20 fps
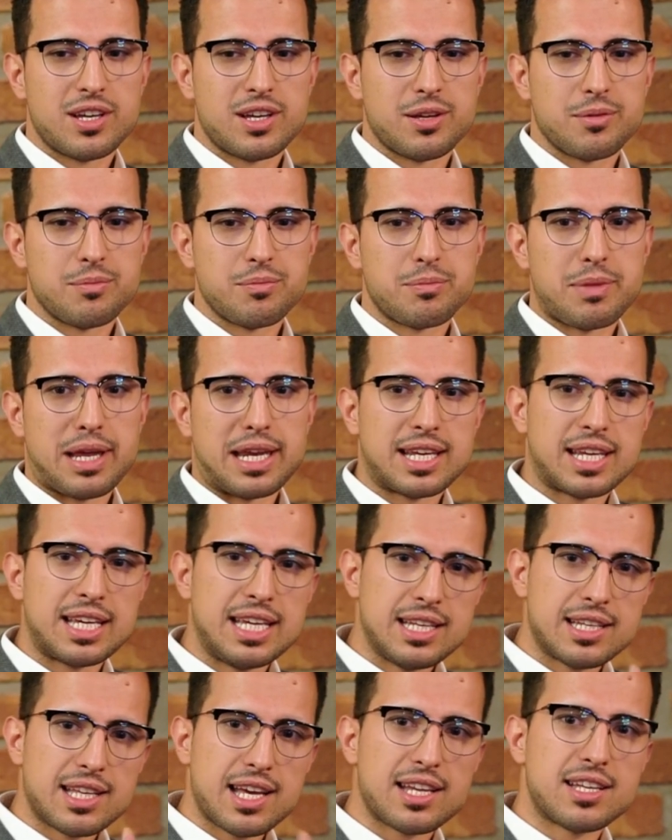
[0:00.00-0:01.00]
ähm, meine
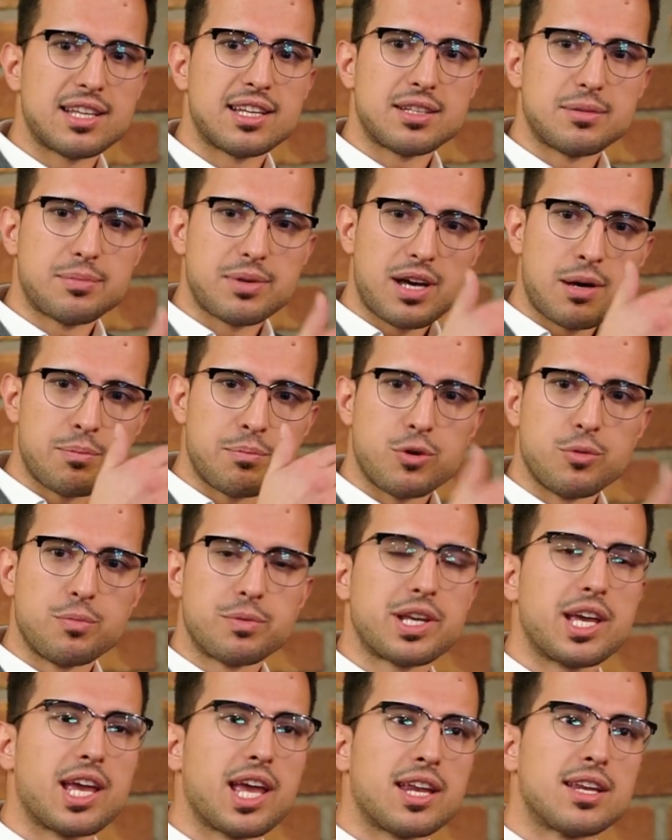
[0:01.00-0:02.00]
Kindheit hat aber
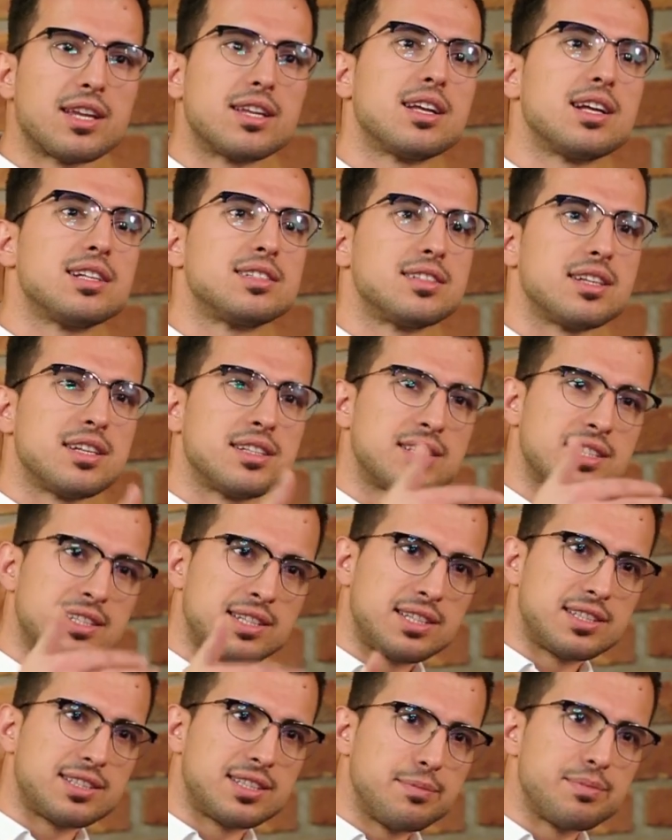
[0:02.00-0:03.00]
abrupt geendet, als, als
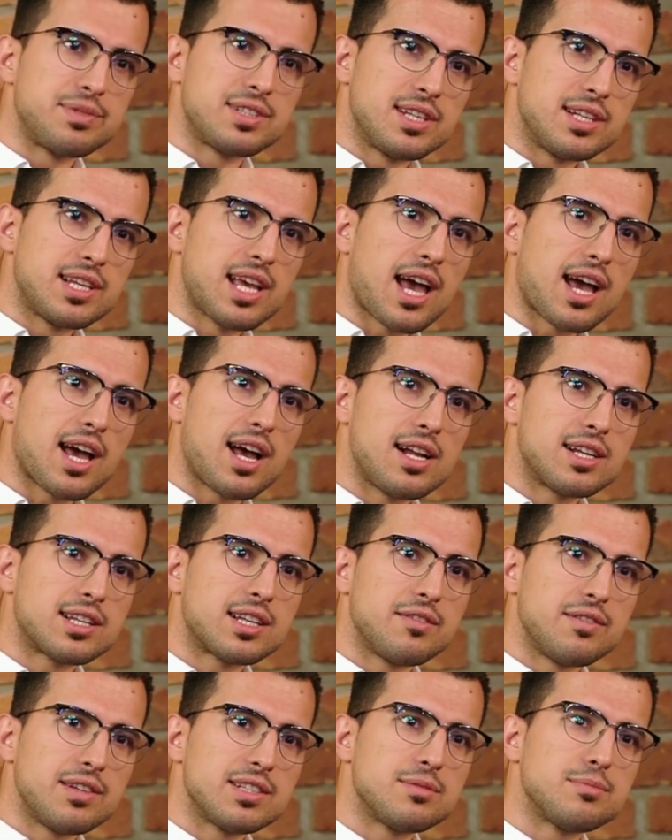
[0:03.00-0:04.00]
ich 17 Jahre
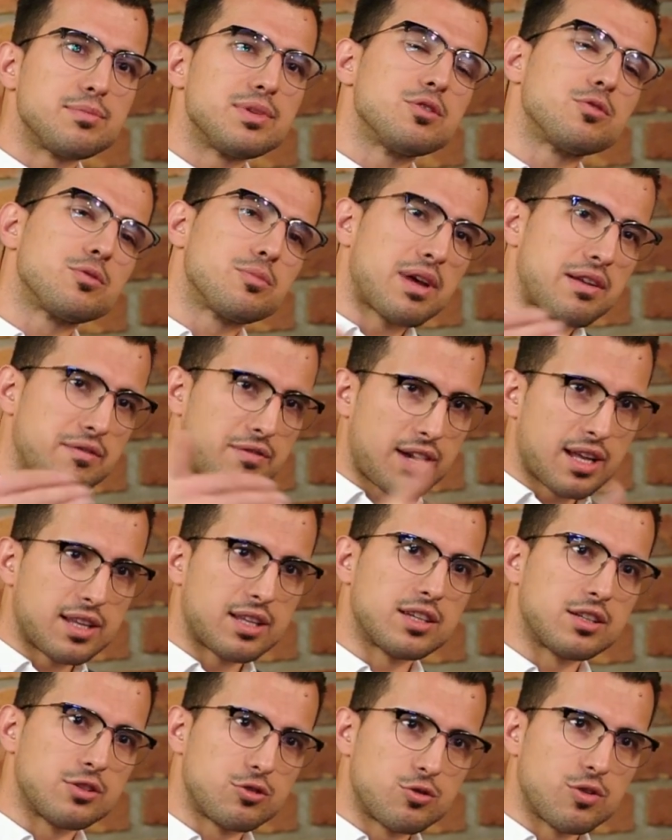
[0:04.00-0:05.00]
alt gewesen bin und mein
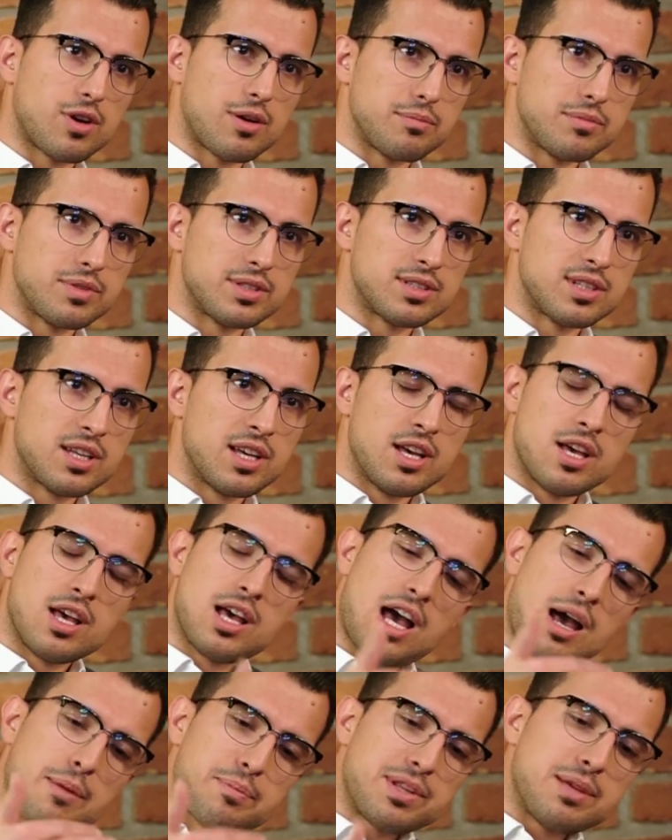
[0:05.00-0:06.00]
Vater gestorben ist.
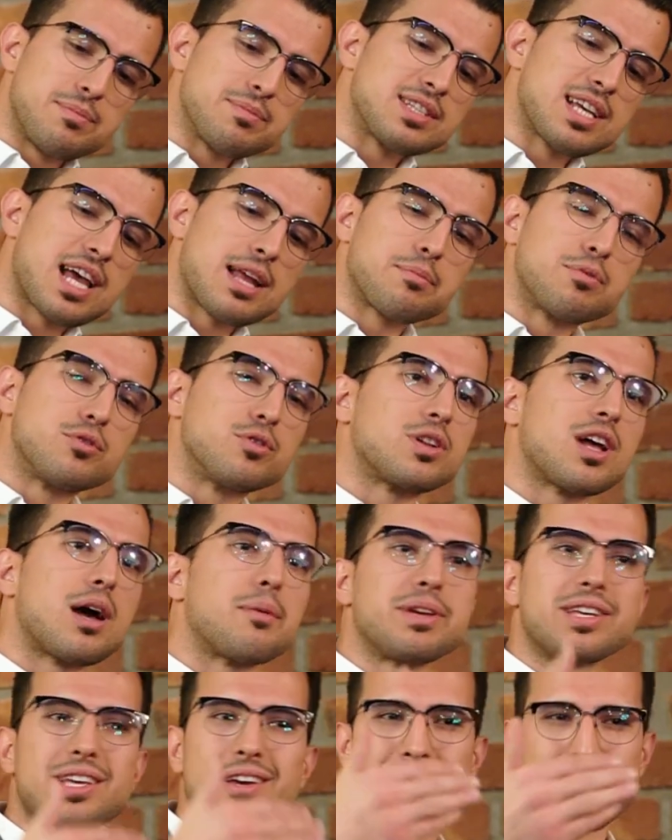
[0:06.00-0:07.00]
Ab dem
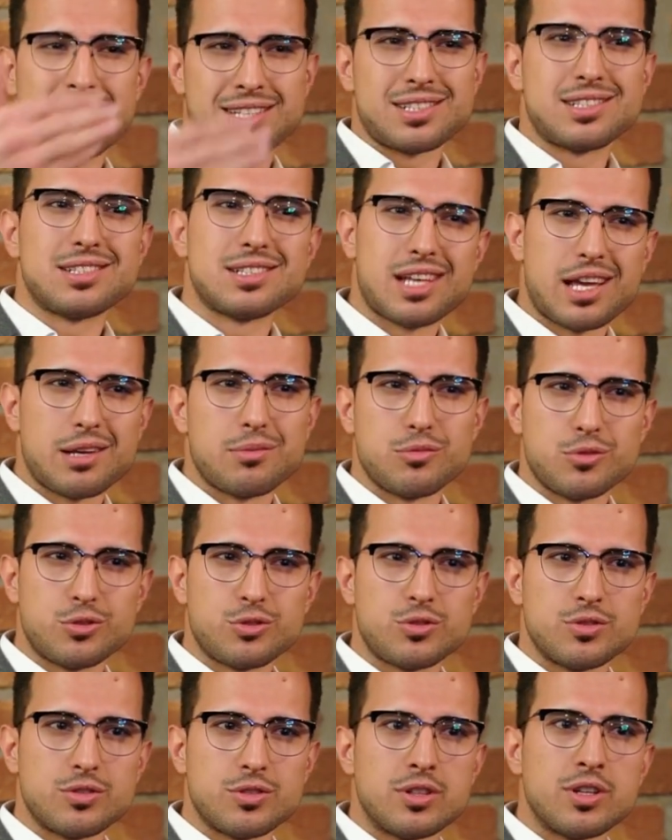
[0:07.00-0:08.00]
Zeitpunkt habe ich erwachsen sein
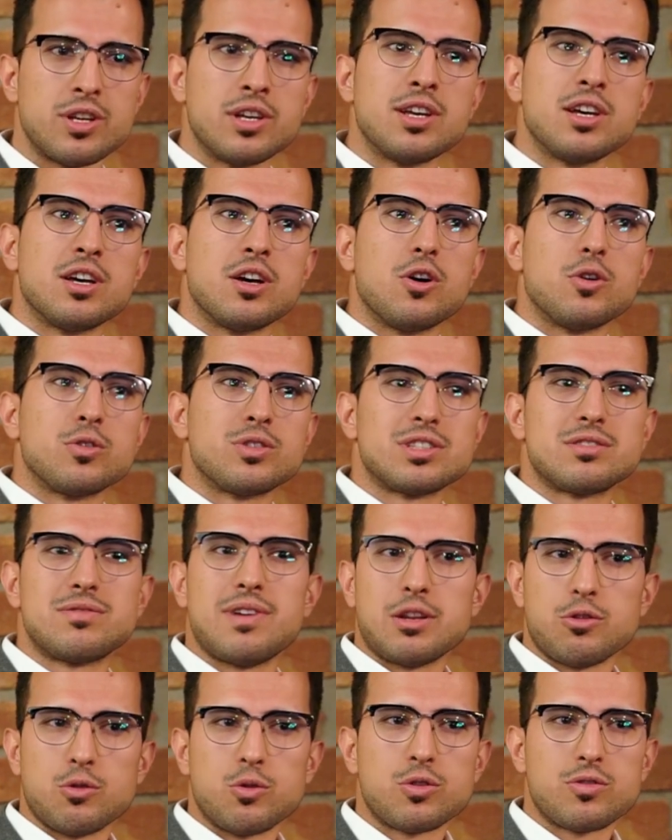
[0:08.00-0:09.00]
müssen. Und
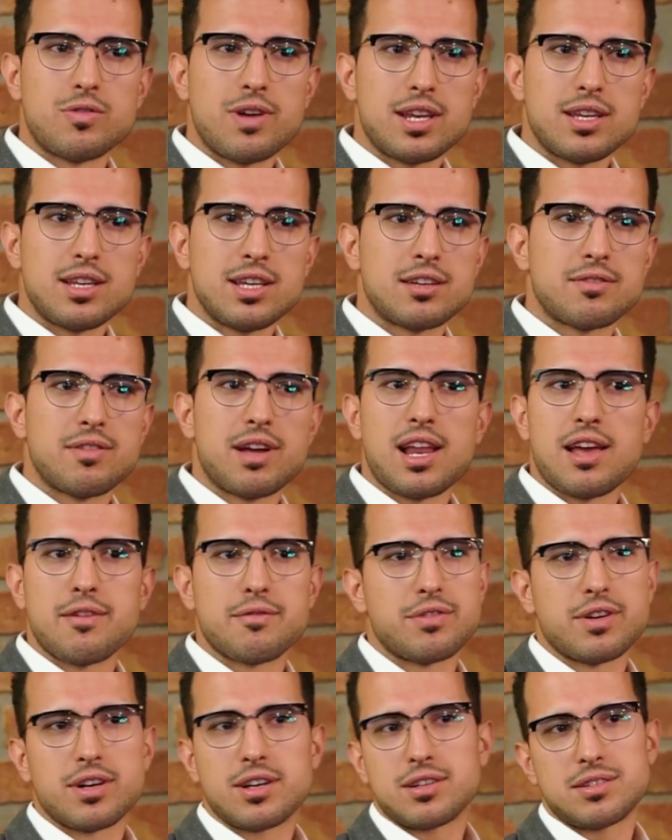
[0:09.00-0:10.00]
das war notwendig, weil
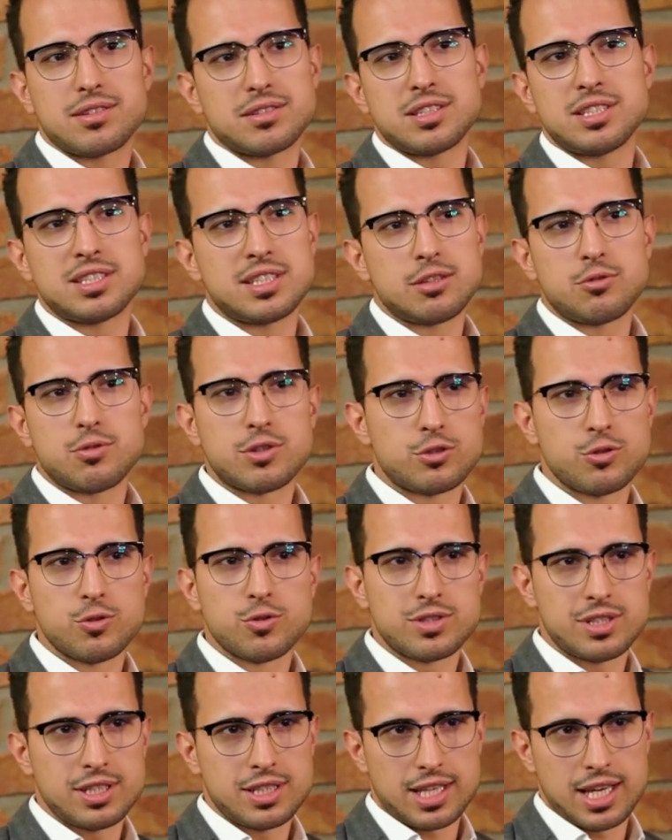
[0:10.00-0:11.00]
einfach die
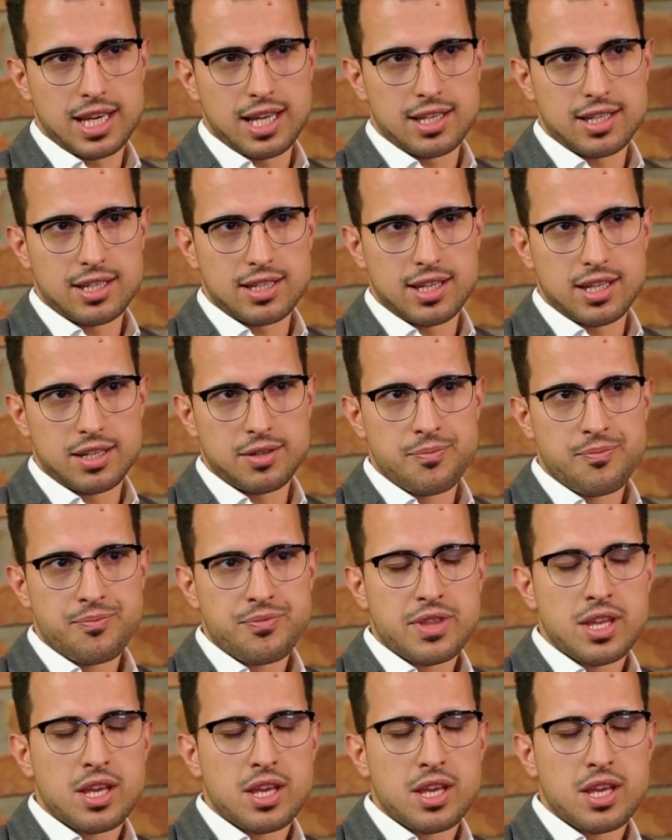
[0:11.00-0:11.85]
Situation sich geändert hat.